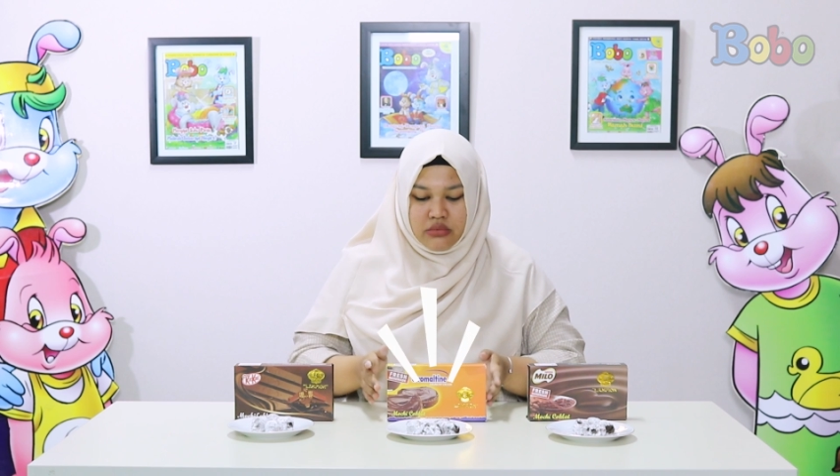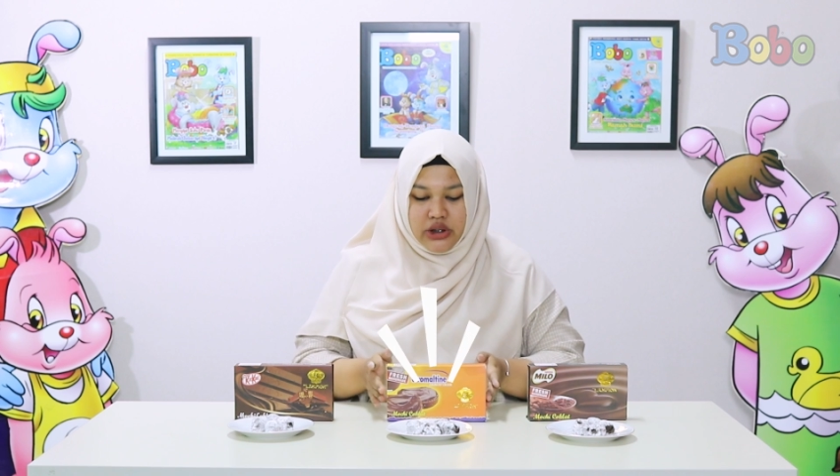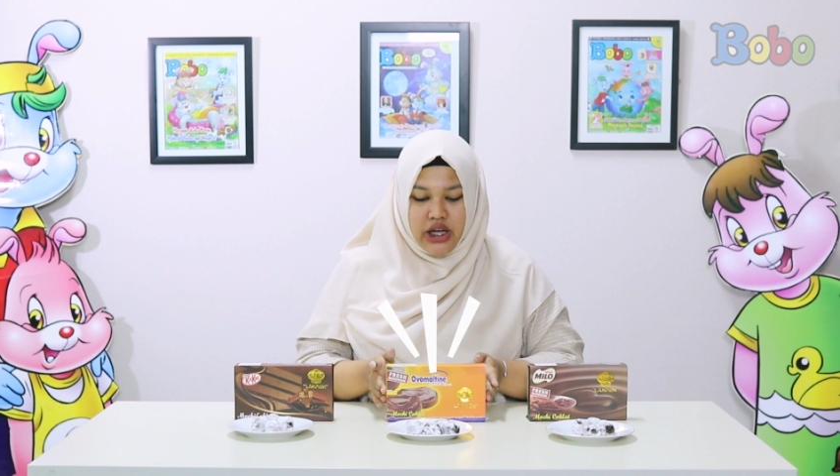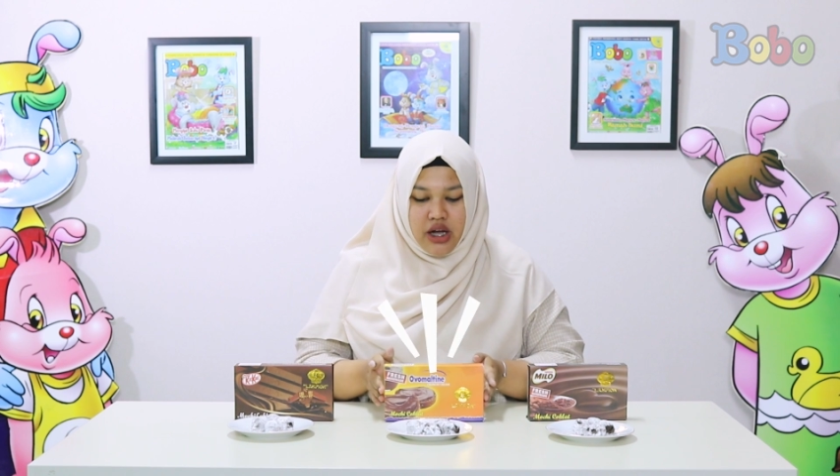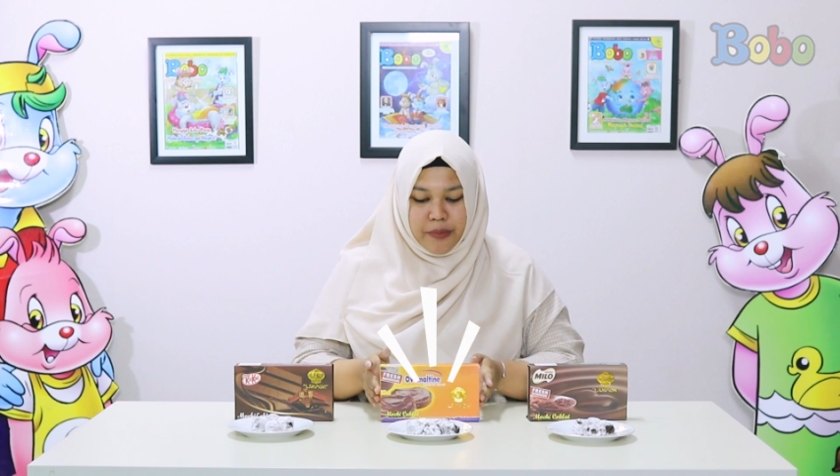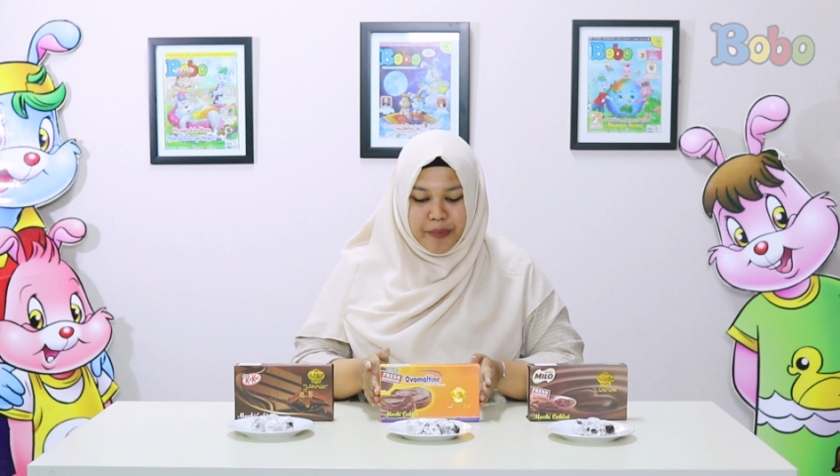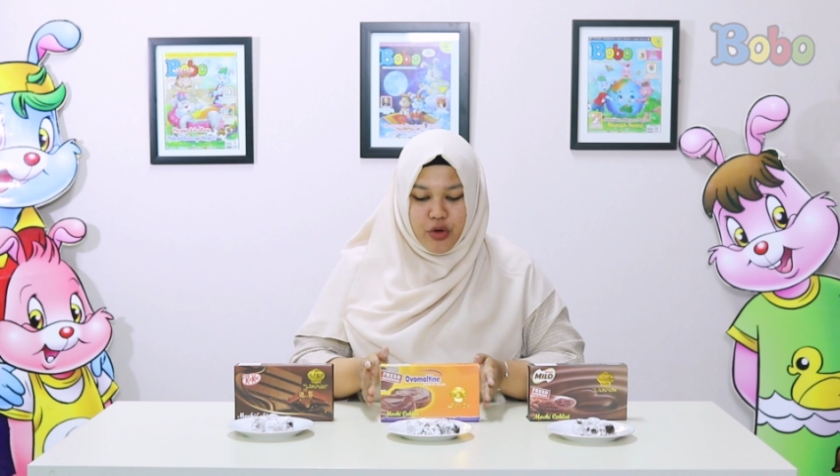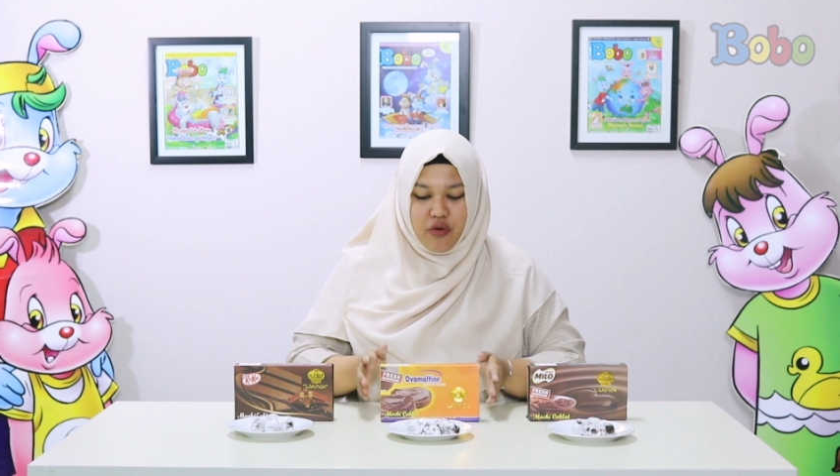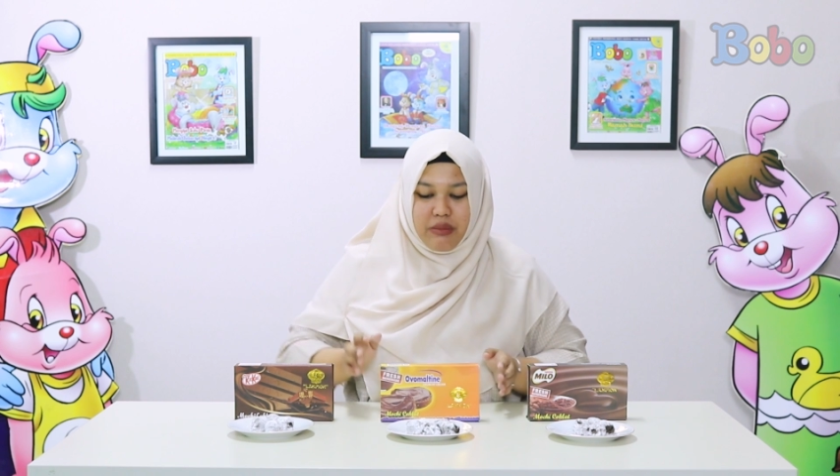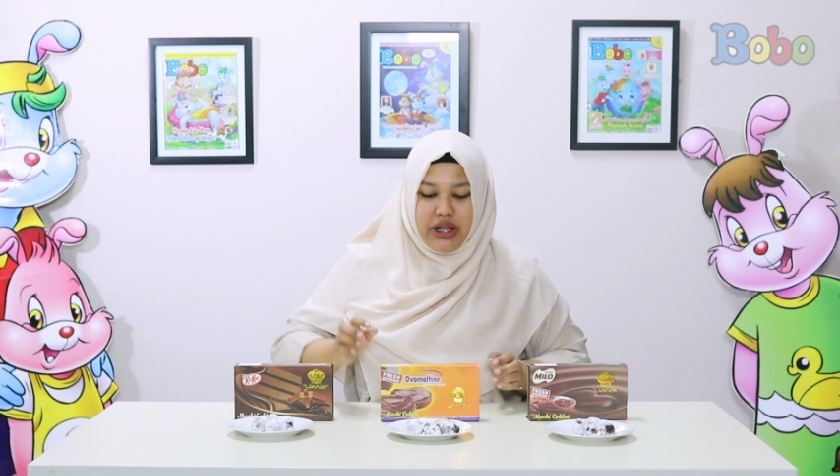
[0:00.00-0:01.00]
yang
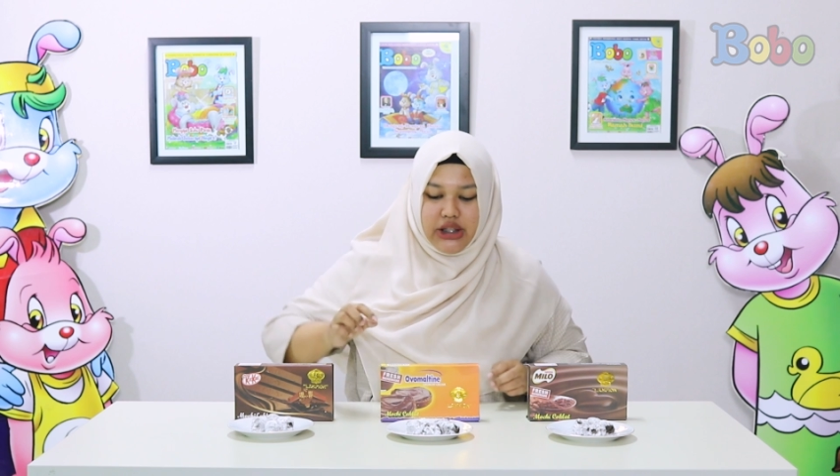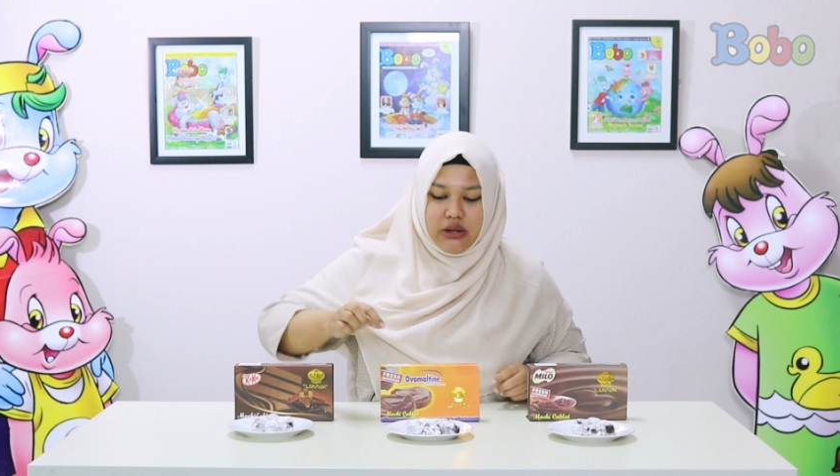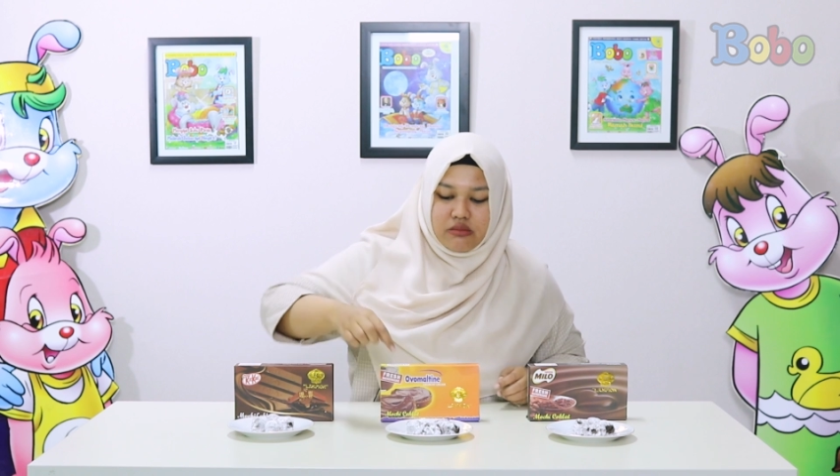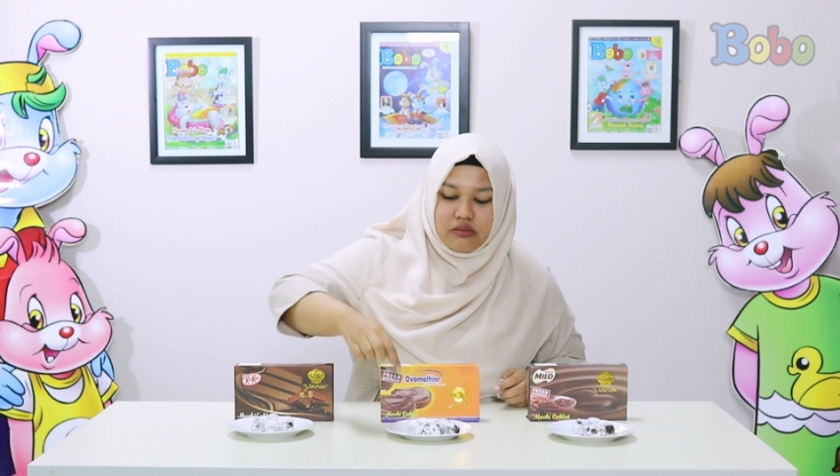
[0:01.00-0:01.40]
aku maltin.